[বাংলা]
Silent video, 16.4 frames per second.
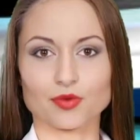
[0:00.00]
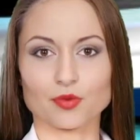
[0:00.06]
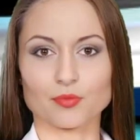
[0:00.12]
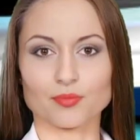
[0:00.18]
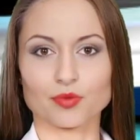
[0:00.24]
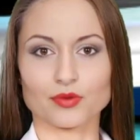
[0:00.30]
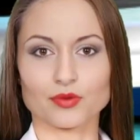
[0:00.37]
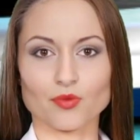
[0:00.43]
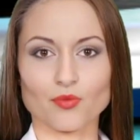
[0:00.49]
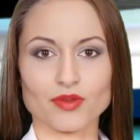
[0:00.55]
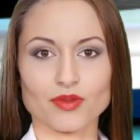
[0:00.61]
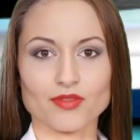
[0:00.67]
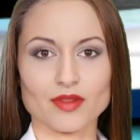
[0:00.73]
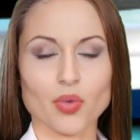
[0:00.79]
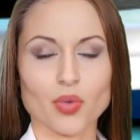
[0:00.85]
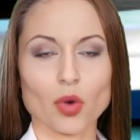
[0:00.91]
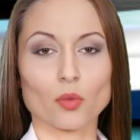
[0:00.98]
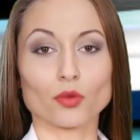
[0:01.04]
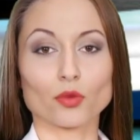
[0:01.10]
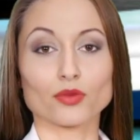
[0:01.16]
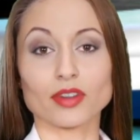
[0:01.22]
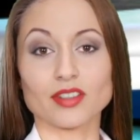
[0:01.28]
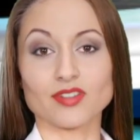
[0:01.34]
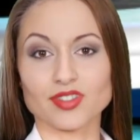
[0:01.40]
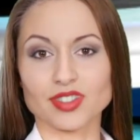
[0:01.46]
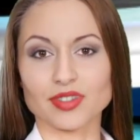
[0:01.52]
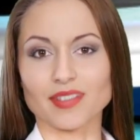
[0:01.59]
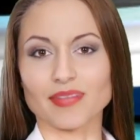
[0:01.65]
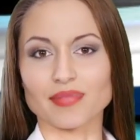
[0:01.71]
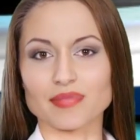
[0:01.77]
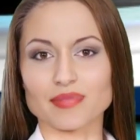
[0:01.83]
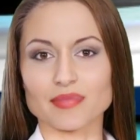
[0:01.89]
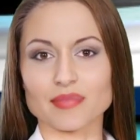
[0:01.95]
রুগ্ব দুর্নীতি গর্বদেশ
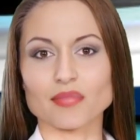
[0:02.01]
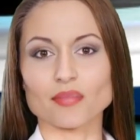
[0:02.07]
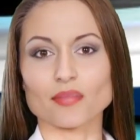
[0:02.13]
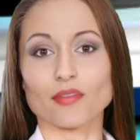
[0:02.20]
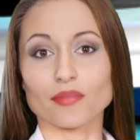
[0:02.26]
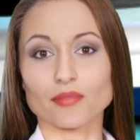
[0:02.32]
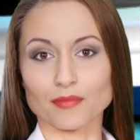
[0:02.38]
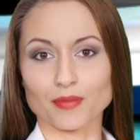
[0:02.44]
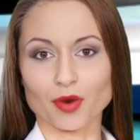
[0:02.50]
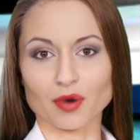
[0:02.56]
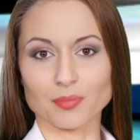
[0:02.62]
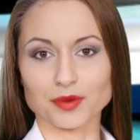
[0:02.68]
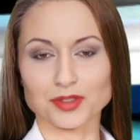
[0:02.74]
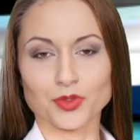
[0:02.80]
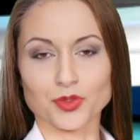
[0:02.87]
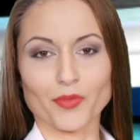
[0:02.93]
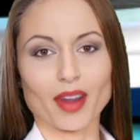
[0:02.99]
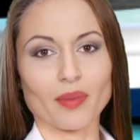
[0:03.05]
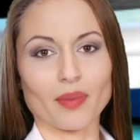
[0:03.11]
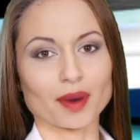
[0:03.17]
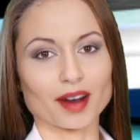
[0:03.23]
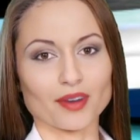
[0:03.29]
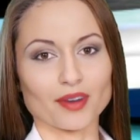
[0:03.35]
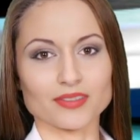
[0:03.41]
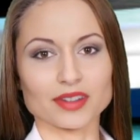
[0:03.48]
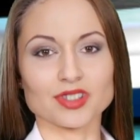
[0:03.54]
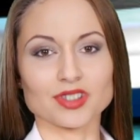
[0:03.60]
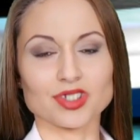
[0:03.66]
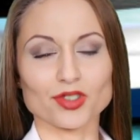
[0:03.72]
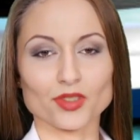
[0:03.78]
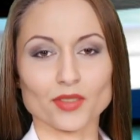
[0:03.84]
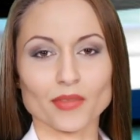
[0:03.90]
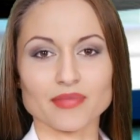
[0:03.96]
হবে সোনার বাংলাদেশ
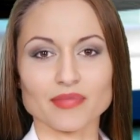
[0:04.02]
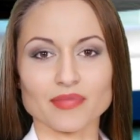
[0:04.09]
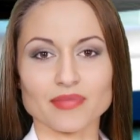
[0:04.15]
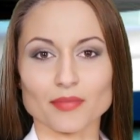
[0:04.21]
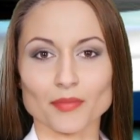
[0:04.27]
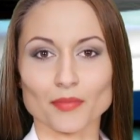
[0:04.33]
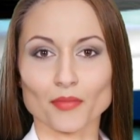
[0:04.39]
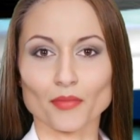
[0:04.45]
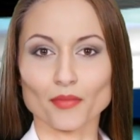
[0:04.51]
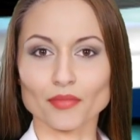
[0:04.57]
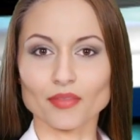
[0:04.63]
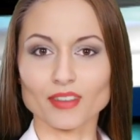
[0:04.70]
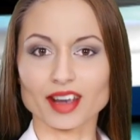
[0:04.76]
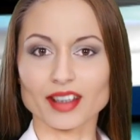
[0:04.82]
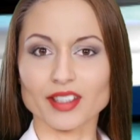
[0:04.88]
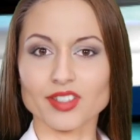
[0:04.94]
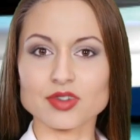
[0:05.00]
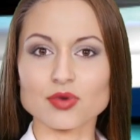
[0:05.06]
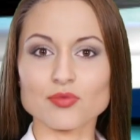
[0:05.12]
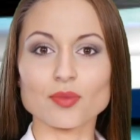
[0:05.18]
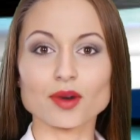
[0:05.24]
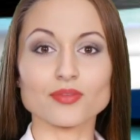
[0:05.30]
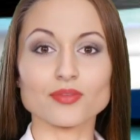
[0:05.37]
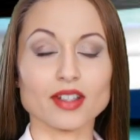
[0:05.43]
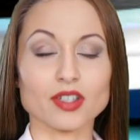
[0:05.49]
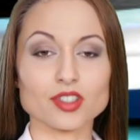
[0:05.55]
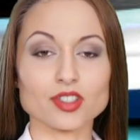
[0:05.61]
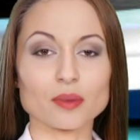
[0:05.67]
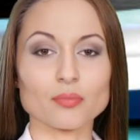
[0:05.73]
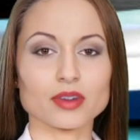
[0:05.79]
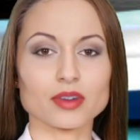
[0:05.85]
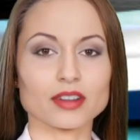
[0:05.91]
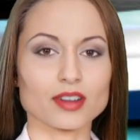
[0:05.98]
এই স্লোগানকে
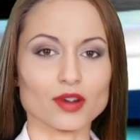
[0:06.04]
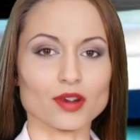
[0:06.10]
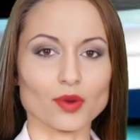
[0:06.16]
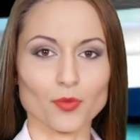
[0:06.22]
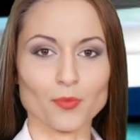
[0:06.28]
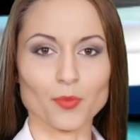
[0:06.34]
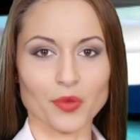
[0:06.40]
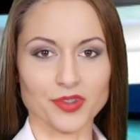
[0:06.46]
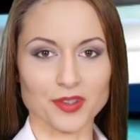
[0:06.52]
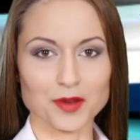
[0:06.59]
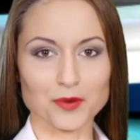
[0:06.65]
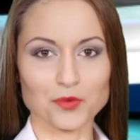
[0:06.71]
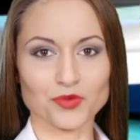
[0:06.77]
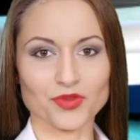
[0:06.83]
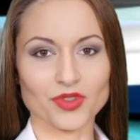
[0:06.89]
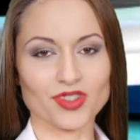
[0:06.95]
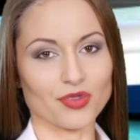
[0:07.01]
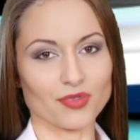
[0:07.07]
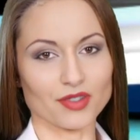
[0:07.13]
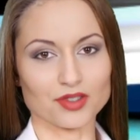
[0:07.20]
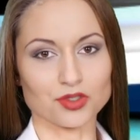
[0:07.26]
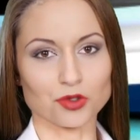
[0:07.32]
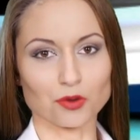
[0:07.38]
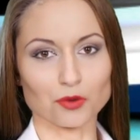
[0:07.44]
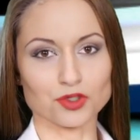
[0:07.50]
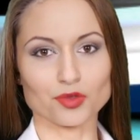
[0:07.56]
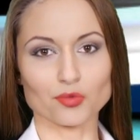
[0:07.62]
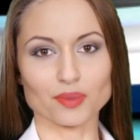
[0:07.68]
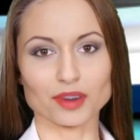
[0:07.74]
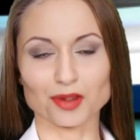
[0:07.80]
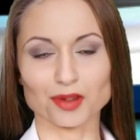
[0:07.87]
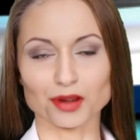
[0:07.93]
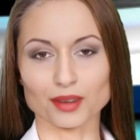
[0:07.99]
সামনে রেখে উপজেলা প্রশাসনের
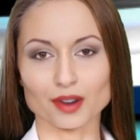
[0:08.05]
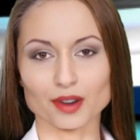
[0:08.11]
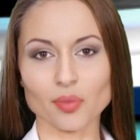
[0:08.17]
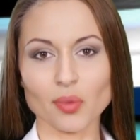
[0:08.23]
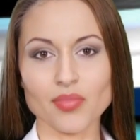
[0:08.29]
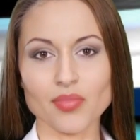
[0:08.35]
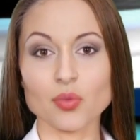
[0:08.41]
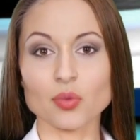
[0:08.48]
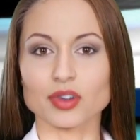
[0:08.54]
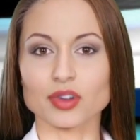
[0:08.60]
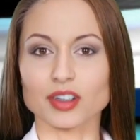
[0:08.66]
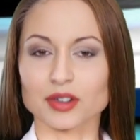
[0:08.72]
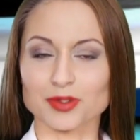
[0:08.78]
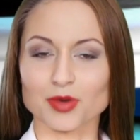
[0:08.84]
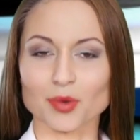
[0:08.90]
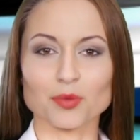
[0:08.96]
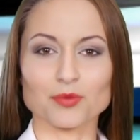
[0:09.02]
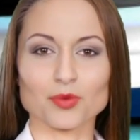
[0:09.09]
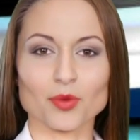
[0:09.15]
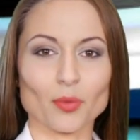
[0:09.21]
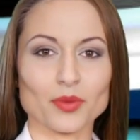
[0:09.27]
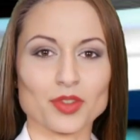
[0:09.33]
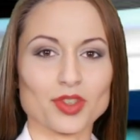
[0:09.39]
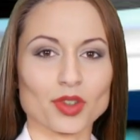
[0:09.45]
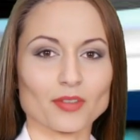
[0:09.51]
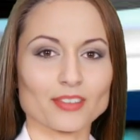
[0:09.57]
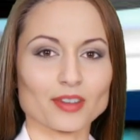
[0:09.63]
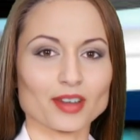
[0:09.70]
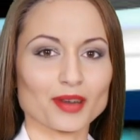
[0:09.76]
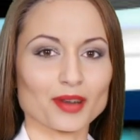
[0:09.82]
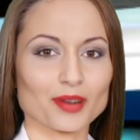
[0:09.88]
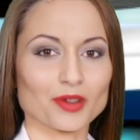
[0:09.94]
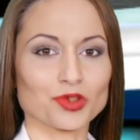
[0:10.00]
সহযোগিতায় এবং দুর্নীতি দমন কমিশন
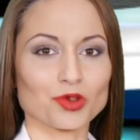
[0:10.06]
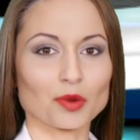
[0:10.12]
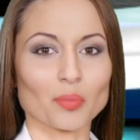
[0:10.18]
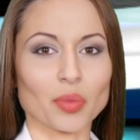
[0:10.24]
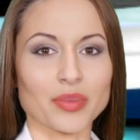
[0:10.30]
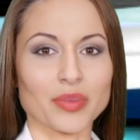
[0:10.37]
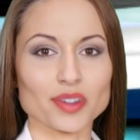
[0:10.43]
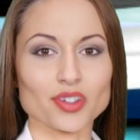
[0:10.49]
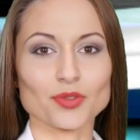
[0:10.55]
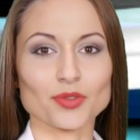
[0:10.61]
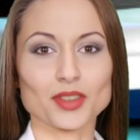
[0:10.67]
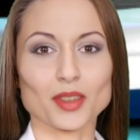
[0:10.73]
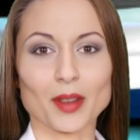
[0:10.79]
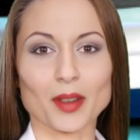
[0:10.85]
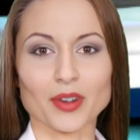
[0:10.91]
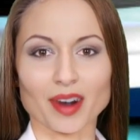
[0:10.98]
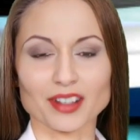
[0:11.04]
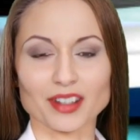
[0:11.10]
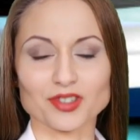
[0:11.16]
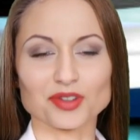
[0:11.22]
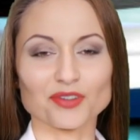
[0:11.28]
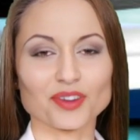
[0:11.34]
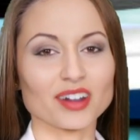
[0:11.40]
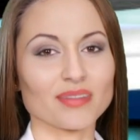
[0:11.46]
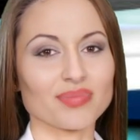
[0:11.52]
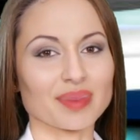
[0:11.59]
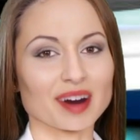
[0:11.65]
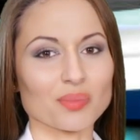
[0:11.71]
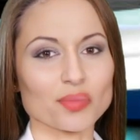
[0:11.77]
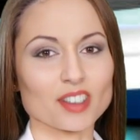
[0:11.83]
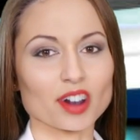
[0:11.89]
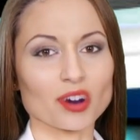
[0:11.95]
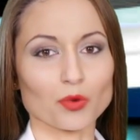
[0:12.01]
সমন্বিত জেলা কার্যালয়
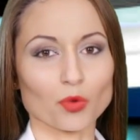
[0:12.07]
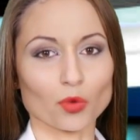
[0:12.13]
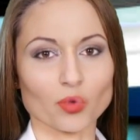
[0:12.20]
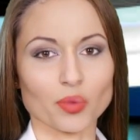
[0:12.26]
পাবনা ও